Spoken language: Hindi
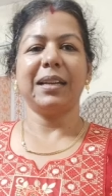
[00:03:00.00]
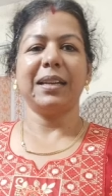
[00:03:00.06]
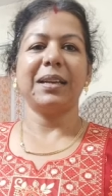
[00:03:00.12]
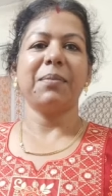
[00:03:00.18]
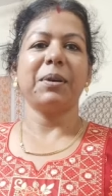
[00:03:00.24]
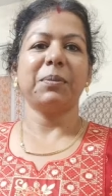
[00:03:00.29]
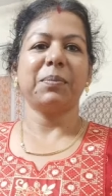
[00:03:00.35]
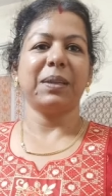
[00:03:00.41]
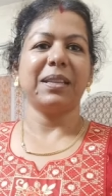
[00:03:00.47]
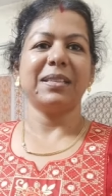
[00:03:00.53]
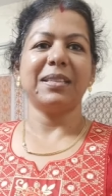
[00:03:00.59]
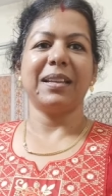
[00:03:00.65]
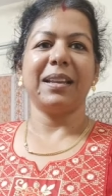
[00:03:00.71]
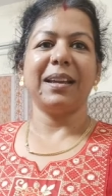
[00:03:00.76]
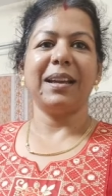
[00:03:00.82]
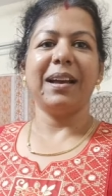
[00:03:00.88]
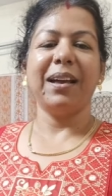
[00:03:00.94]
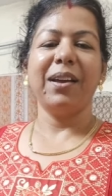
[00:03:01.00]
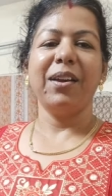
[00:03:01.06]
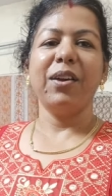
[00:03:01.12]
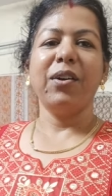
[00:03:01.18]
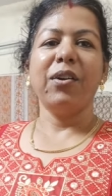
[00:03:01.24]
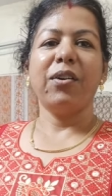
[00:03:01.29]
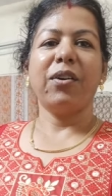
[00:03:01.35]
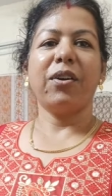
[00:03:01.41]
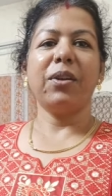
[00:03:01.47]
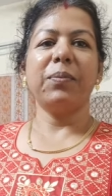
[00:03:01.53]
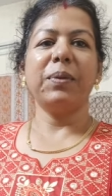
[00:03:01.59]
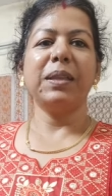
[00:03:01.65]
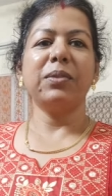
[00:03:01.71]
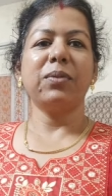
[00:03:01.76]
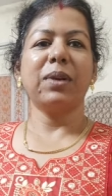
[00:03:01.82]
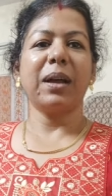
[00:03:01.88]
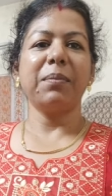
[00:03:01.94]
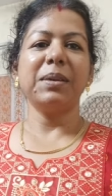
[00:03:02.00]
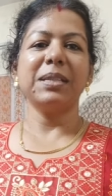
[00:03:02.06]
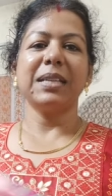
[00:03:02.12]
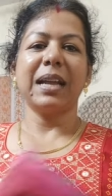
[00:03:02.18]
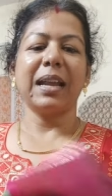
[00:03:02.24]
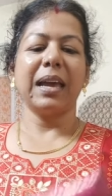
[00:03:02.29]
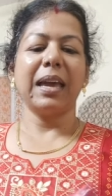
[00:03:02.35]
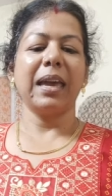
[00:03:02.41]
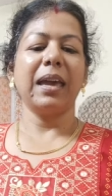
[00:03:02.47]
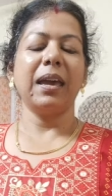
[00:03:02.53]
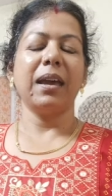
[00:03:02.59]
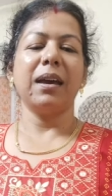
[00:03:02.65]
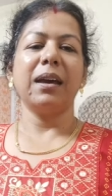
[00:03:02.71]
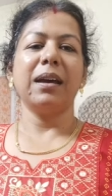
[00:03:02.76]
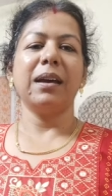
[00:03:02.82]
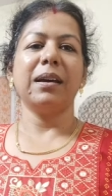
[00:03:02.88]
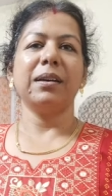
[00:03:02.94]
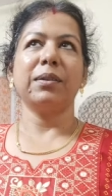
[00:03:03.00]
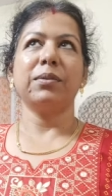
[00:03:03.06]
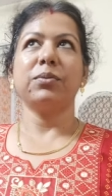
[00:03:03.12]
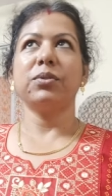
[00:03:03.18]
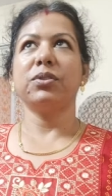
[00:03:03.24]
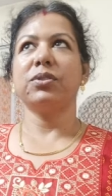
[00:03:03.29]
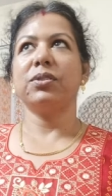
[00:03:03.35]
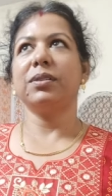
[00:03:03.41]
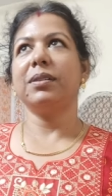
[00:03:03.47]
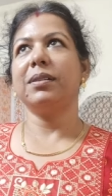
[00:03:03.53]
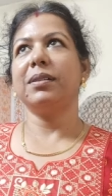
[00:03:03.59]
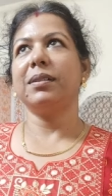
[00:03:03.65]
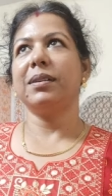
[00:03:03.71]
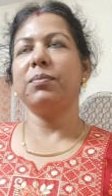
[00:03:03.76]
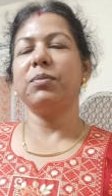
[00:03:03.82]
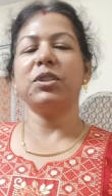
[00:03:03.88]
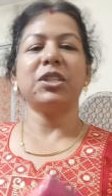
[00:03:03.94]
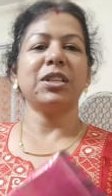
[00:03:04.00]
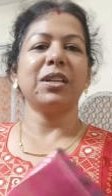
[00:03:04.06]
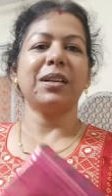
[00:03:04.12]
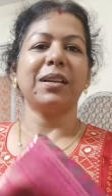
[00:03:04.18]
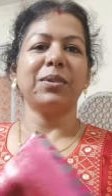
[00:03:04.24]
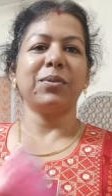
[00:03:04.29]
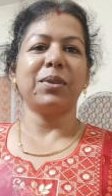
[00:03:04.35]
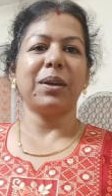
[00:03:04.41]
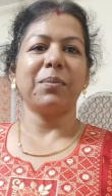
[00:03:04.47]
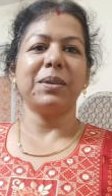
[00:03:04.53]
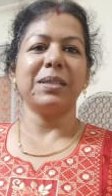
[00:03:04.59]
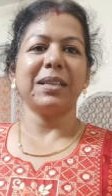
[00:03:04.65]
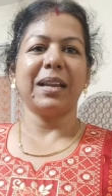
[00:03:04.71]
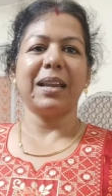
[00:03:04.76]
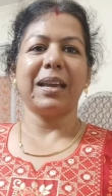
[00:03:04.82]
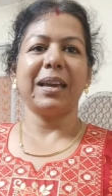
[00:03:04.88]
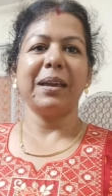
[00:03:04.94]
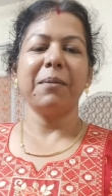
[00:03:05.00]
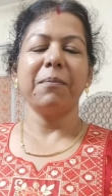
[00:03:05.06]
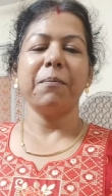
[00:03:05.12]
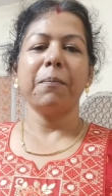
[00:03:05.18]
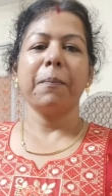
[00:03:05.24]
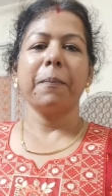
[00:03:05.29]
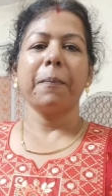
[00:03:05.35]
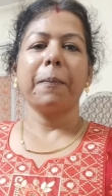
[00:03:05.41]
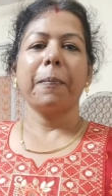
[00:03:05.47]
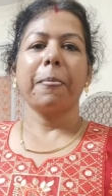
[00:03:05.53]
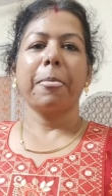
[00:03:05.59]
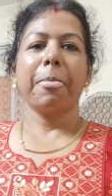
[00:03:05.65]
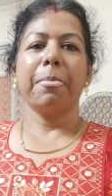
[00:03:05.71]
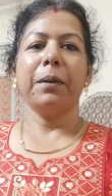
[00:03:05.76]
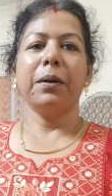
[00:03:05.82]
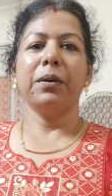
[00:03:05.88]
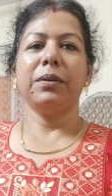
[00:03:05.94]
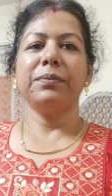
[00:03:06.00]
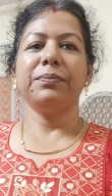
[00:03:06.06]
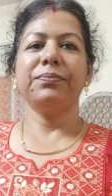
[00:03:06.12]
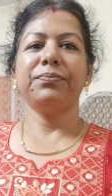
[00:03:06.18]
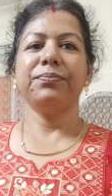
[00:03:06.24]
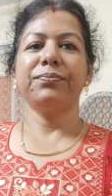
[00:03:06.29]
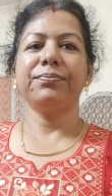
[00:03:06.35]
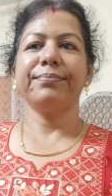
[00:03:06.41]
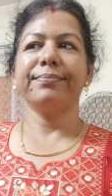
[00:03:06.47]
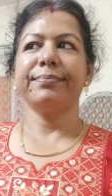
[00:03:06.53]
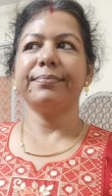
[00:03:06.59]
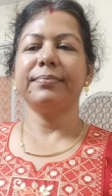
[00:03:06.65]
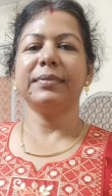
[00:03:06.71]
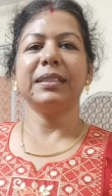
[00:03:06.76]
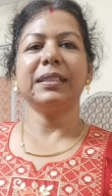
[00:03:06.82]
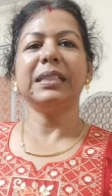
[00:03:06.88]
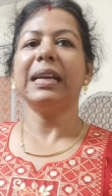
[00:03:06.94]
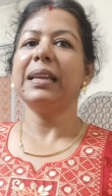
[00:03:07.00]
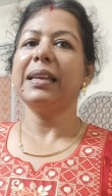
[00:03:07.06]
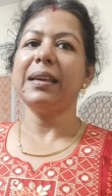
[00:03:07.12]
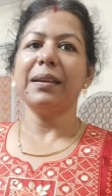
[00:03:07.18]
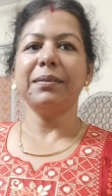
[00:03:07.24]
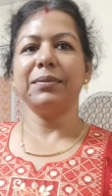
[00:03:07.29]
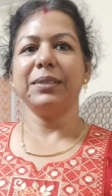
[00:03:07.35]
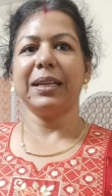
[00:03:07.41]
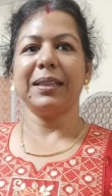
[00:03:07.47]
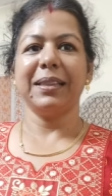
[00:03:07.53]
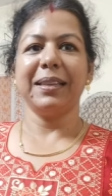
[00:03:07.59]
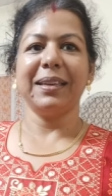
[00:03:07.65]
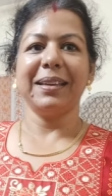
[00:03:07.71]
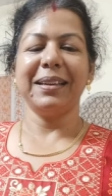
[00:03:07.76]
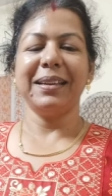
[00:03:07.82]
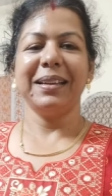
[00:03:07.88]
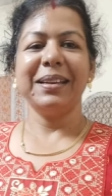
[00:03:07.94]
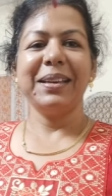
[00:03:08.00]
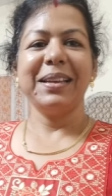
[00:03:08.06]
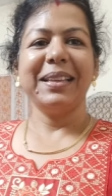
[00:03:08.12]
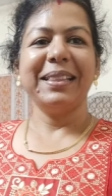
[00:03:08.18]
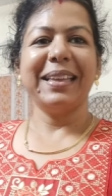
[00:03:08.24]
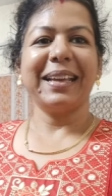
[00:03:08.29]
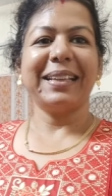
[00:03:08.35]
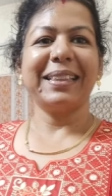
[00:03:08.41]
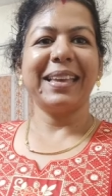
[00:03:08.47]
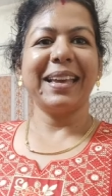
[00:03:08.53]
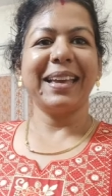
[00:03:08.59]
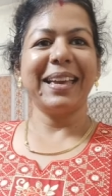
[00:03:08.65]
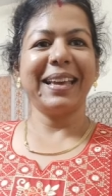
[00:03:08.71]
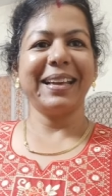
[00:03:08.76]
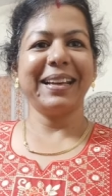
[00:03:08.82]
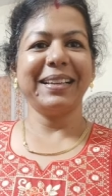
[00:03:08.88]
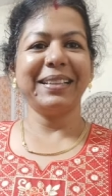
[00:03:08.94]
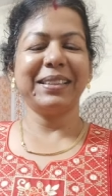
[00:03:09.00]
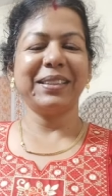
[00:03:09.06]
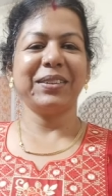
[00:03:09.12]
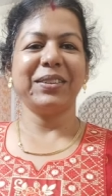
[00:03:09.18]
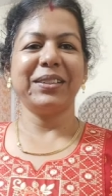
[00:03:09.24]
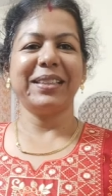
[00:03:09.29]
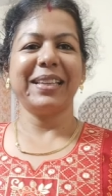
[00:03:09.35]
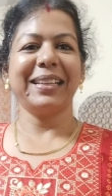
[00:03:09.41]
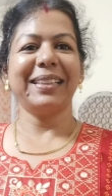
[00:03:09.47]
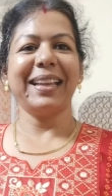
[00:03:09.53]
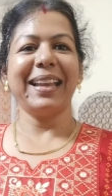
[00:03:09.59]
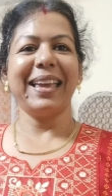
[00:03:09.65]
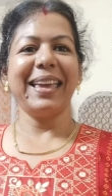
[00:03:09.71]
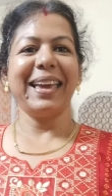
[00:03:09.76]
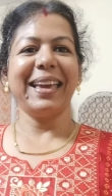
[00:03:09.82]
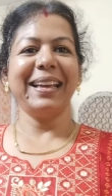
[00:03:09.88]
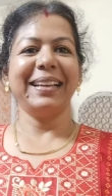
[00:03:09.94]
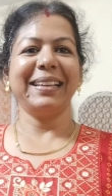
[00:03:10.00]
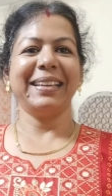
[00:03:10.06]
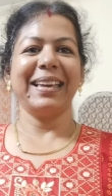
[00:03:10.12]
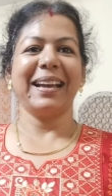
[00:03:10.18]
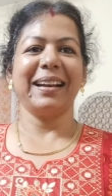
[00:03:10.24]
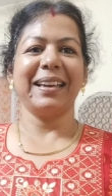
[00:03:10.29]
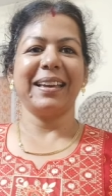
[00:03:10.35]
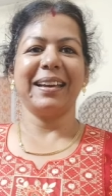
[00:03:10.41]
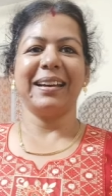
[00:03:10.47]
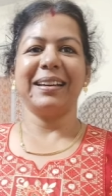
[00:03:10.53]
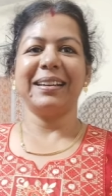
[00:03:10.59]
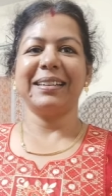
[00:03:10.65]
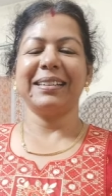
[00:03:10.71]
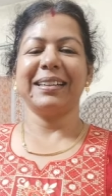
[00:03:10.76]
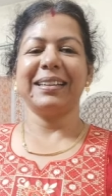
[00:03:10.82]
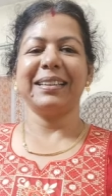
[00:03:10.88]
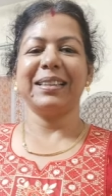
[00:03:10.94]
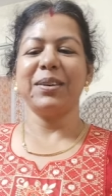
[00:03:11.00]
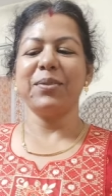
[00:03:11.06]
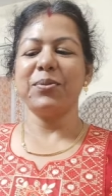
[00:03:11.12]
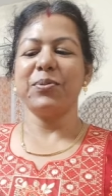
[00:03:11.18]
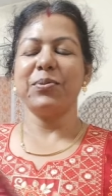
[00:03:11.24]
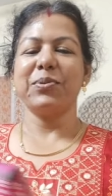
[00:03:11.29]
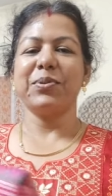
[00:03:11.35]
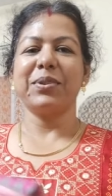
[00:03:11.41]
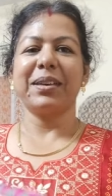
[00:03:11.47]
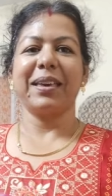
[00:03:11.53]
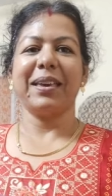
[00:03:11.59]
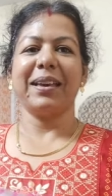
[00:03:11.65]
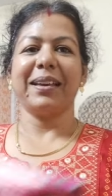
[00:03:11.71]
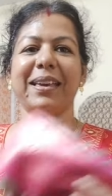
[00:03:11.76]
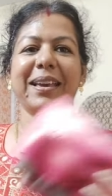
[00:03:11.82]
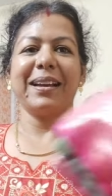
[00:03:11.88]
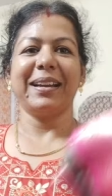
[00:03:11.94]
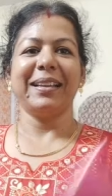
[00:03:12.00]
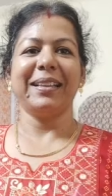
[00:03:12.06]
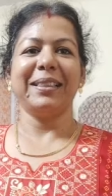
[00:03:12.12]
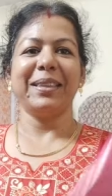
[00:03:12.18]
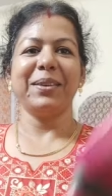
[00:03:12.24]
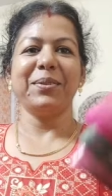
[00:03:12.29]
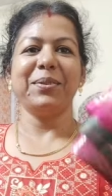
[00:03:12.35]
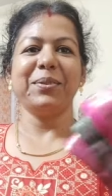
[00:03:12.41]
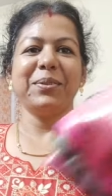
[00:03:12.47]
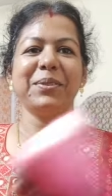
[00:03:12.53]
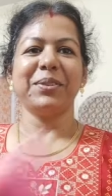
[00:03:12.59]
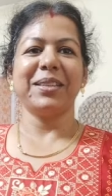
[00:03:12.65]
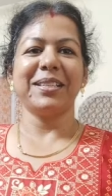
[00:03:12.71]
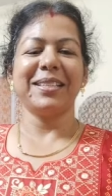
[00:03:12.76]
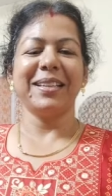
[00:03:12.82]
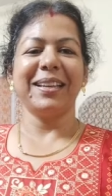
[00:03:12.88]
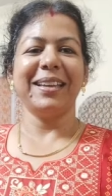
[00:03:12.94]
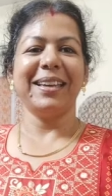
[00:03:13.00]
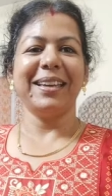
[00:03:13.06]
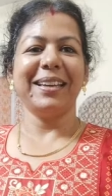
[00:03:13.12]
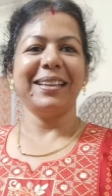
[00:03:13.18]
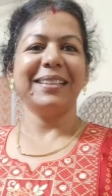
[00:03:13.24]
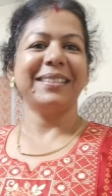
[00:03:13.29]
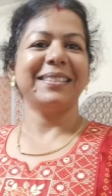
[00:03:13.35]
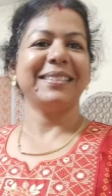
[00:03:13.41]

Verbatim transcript: जाने के बाद पता चलेगा और भी दुकान में जाना है कुछ इम्टिशन का दुकान में जाना है तो तो चलिए जाते हैं देखते हैं तो देखते रहिए क्या क्या करती हूँ क्या क्या खरीदती हूँ तो चलिए